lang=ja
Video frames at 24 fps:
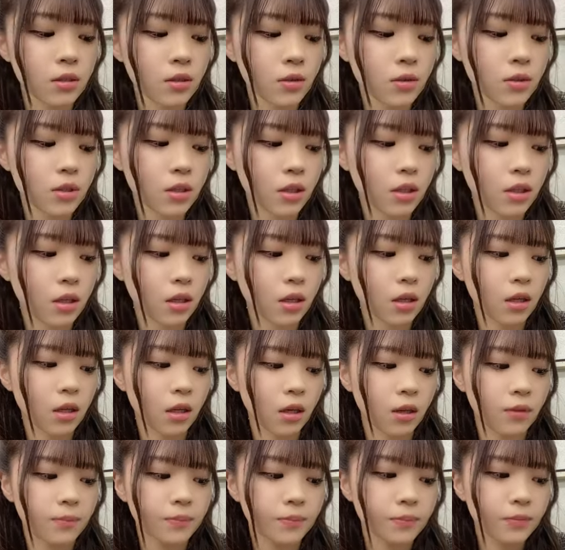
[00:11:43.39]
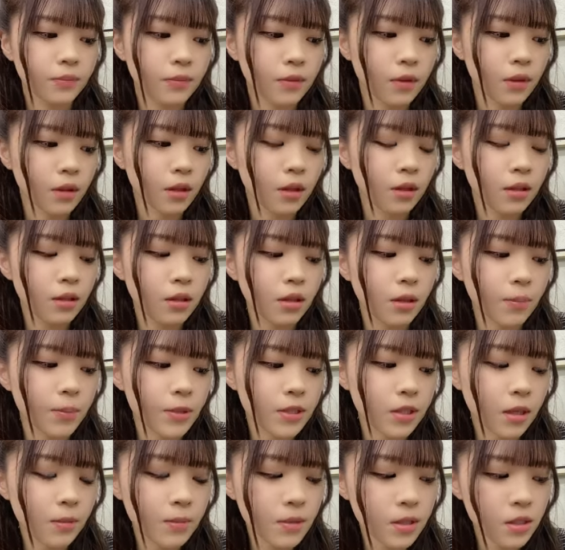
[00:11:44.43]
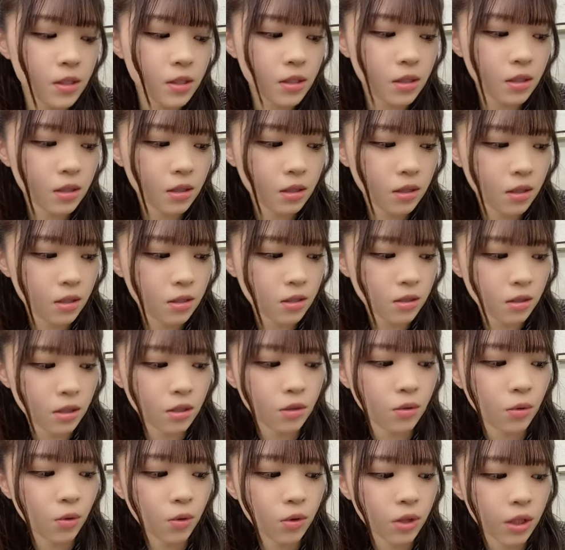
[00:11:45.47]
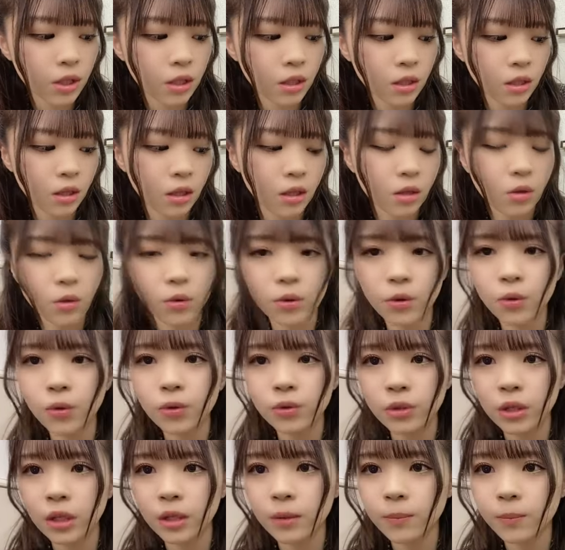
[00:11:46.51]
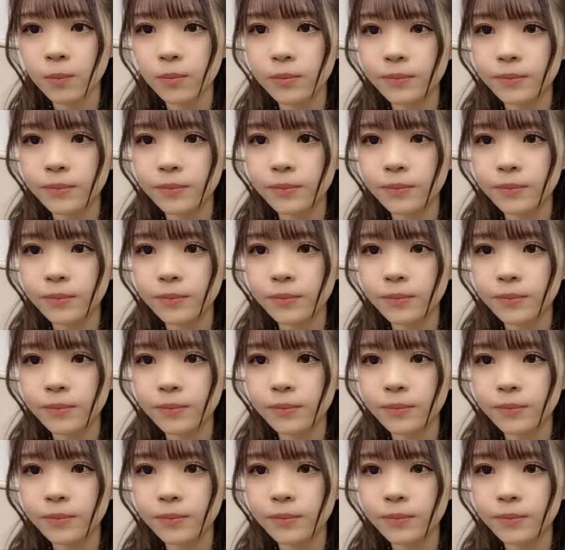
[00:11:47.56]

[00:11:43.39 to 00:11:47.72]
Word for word: 存在やからやっぱ寂しいですね同期のように